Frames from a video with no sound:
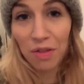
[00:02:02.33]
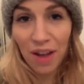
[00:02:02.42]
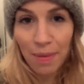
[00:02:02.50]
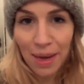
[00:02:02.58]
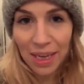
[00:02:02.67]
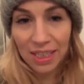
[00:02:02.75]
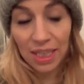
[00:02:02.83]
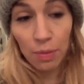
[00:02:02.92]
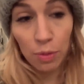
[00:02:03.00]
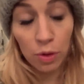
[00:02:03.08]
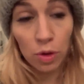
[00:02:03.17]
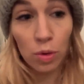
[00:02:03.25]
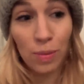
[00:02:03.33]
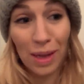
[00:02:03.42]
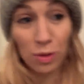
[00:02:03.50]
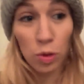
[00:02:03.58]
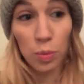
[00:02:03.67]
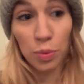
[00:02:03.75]
euh, va marcher, puisque
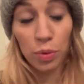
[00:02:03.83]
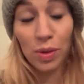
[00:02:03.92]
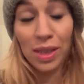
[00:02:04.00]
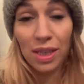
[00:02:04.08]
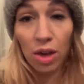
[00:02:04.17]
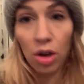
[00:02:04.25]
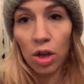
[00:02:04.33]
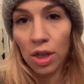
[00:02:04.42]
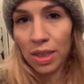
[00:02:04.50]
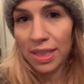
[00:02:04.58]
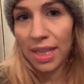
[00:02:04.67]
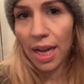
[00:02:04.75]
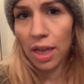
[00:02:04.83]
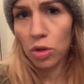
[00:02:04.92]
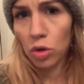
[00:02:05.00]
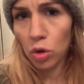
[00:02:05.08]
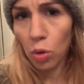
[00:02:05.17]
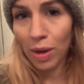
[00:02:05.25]
bah, depuis euh, il y a
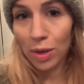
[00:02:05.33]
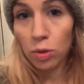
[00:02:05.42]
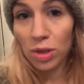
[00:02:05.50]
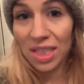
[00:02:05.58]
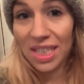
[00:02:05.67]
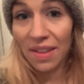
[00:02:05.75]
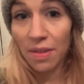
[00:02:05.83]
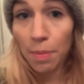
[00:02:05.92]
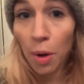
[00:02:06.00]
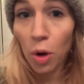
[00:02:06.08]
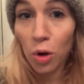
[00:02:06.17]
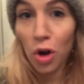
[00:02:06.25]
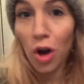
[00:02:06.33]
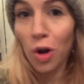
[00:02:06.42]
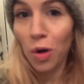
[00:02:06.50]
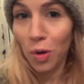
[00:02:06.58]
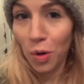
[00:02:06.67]
2-3 jours, je n'avais pas encore